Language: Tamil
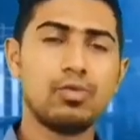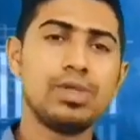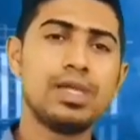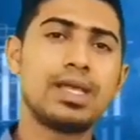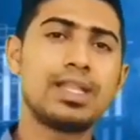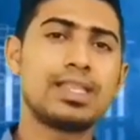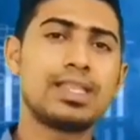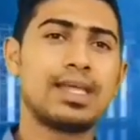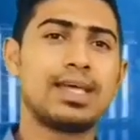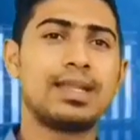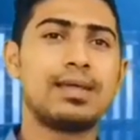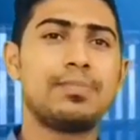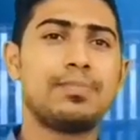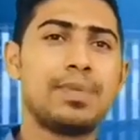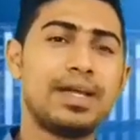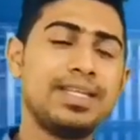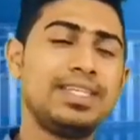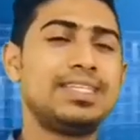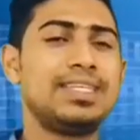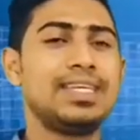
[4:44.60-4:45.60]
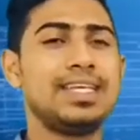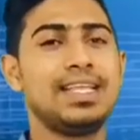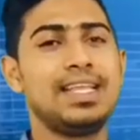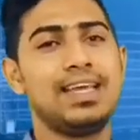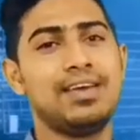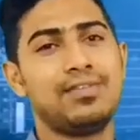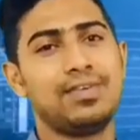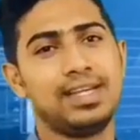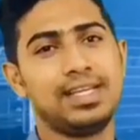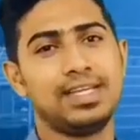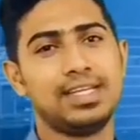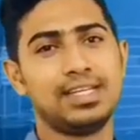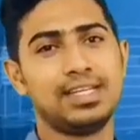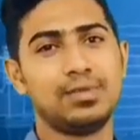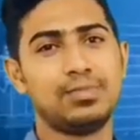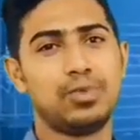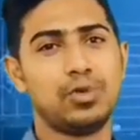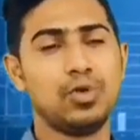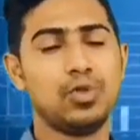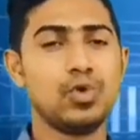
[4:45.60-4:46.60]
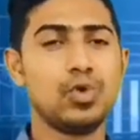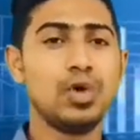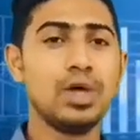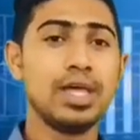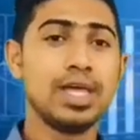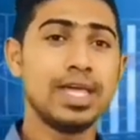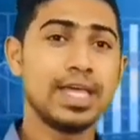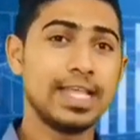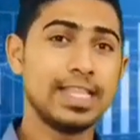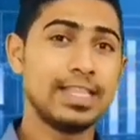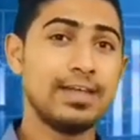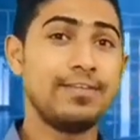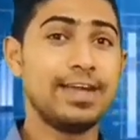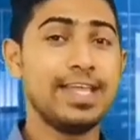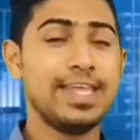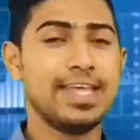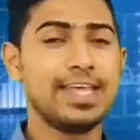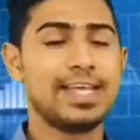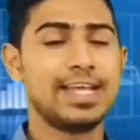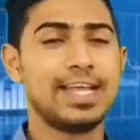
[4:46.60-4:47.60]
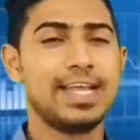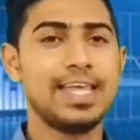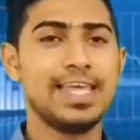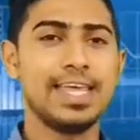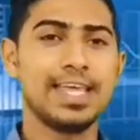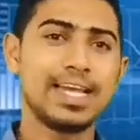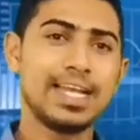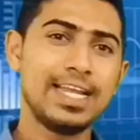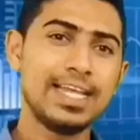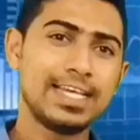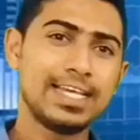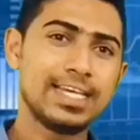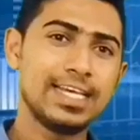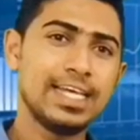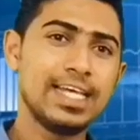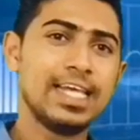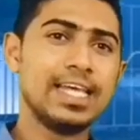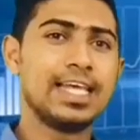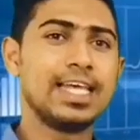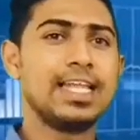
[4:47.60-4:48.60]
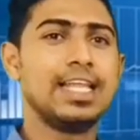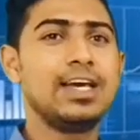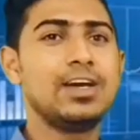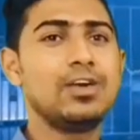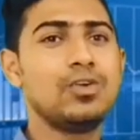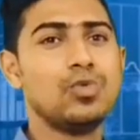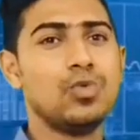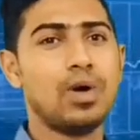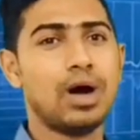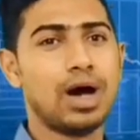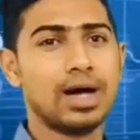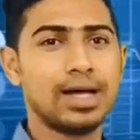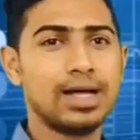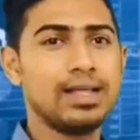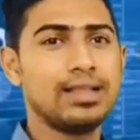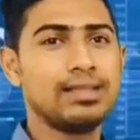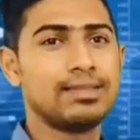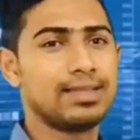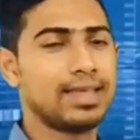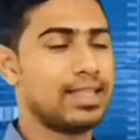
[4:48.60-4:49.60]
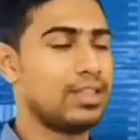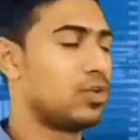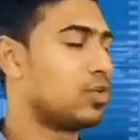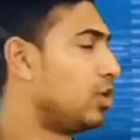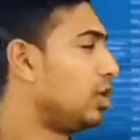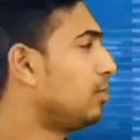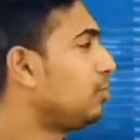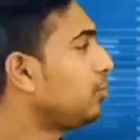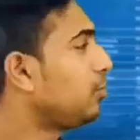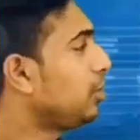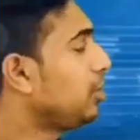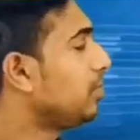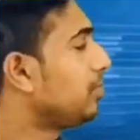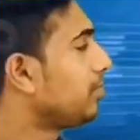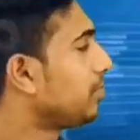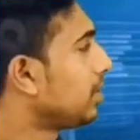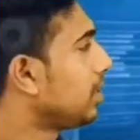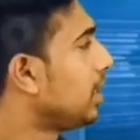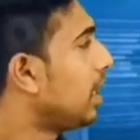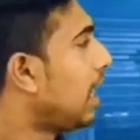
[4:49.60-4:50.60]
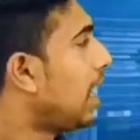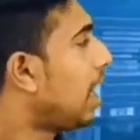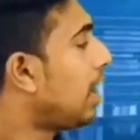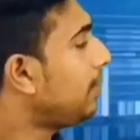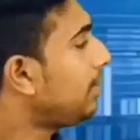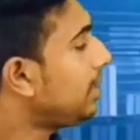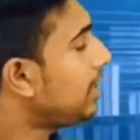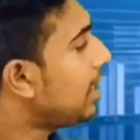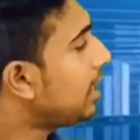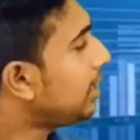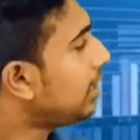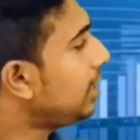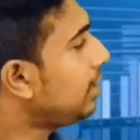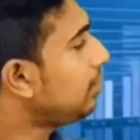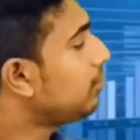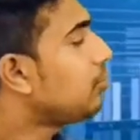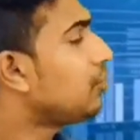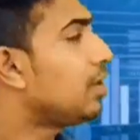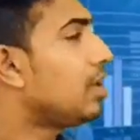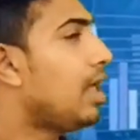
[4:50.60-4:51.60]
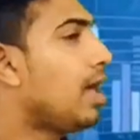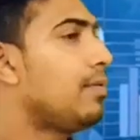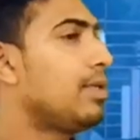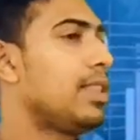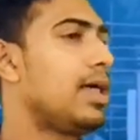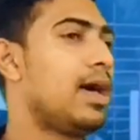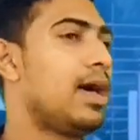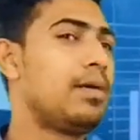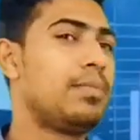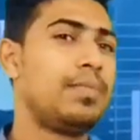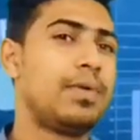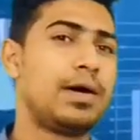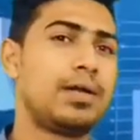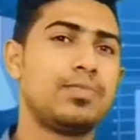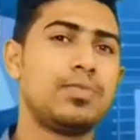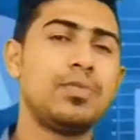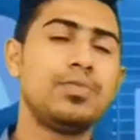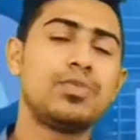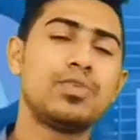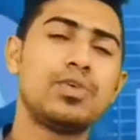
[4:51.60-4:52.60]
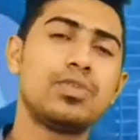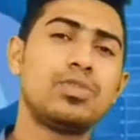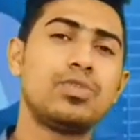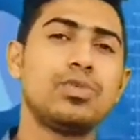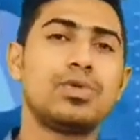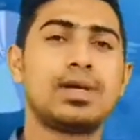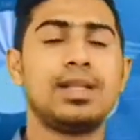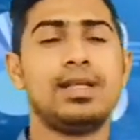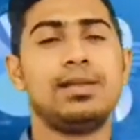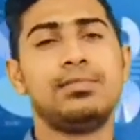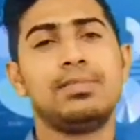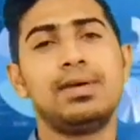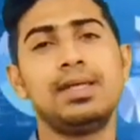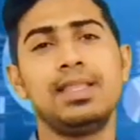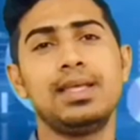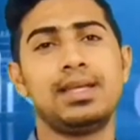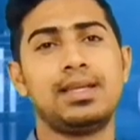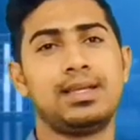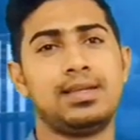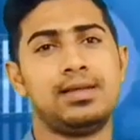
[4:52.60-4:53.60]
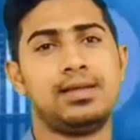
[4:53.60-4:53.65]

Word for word: உயர்தர பரீட்சையிலே வருகின்ற பொழுது இந்த விடயங்களை எங்களுக்கு இலகுவாக செய்து கொள்ள முடியும் அவை நாங்கள் முதலாவதாக பார்க்கும் சொத்துக்கள் என்பது